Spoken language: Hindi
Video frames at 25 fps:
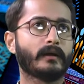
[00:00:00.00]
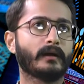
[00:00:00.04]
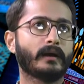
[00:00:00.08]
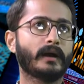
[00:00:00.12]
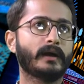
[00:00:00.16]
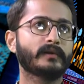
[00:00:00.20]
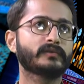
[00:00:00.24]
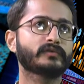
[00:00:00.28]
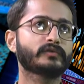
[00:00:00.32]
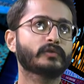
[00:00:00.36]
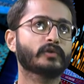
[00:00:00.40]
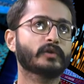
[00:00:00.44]

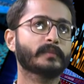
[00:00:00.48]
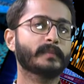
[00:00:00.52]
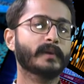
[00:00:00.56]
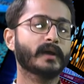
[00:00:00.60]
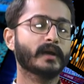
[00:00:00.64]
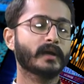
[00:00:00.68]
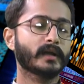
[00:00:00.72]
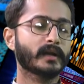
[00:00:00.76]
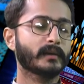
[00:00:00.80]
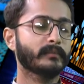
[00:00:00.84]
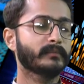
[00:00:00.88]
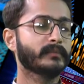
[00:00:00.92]
ख़ास तौर पे
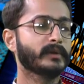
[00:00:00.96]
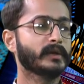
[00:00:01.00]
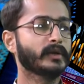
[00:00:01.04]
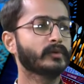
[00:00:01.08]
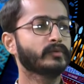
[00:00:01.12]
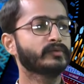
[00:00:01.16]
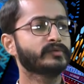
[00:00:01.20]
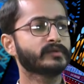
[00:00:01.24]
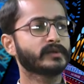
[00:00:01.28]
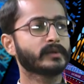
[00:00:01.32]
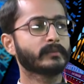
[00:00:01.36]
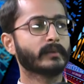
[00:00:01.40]
अगर हम
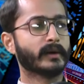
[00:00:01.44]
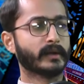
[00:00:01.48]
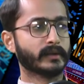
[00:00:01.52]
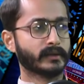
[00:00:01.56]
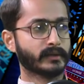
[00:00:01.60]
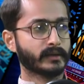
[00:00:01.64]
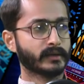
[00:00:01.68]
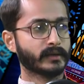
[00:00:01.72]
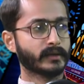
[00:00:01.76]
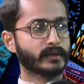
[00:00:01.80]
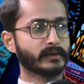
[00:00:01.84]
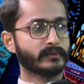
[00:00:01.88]
न्यूज़ की
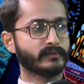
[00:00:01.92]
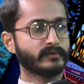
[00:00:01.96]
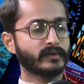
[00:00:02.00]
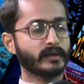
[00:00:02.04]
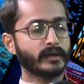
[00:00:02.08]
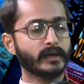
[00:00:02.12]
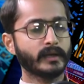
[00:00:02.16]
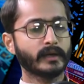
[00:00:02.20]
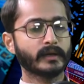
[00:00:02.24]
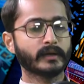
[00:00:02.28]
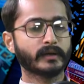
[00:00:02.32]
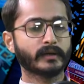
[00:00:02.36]
बात करें
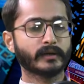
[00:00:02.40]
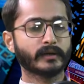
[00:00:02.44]
चलें